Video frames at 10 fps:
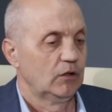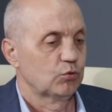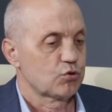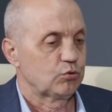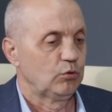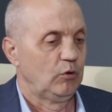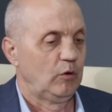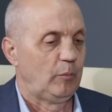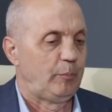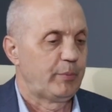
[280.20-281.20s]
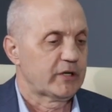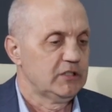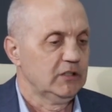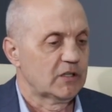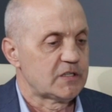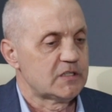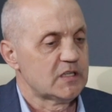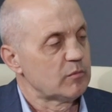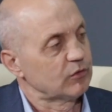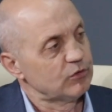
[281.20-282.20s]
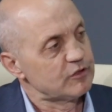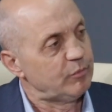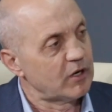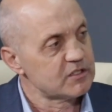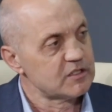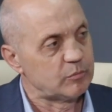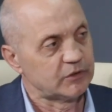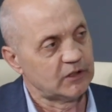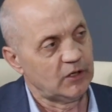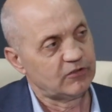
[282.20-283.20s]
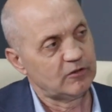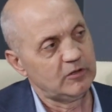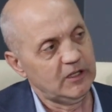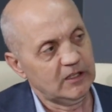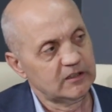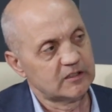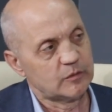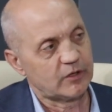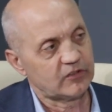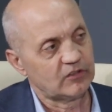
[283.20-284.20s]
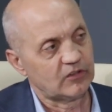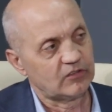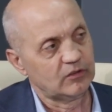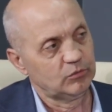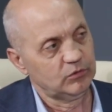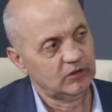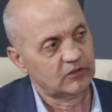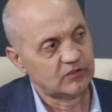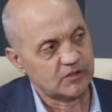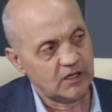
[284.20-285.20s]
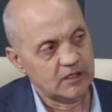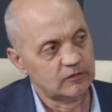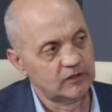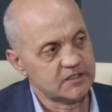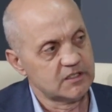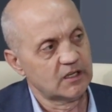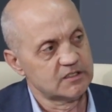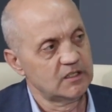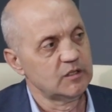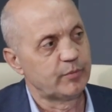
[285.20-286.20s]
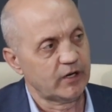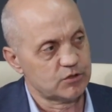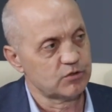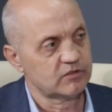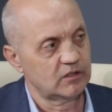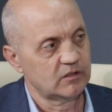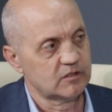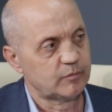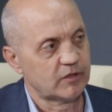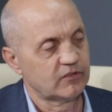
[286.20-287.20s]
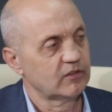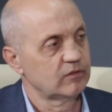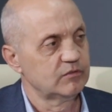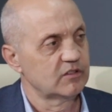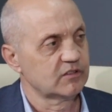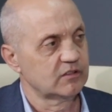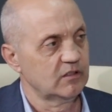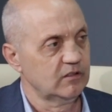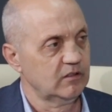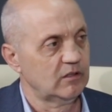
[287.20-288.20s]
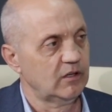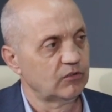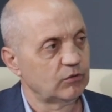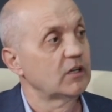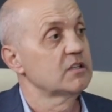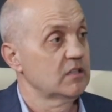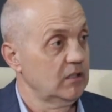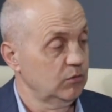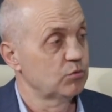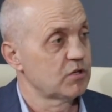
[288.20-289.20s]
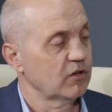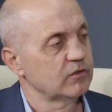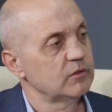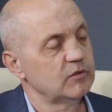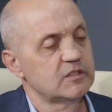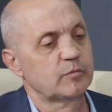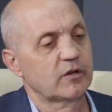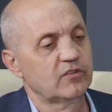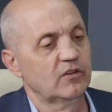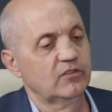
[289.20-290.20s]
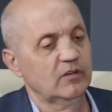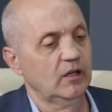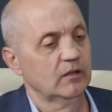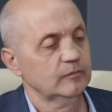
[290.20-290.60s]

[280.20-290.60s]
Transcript: То, что партийная система, то есть партии пытаются влиять на эти процессы, ну и центральные власти, хотя они прячутся от этих процессов, дескать, они не лезут, хотя они участвуют в этих процессах.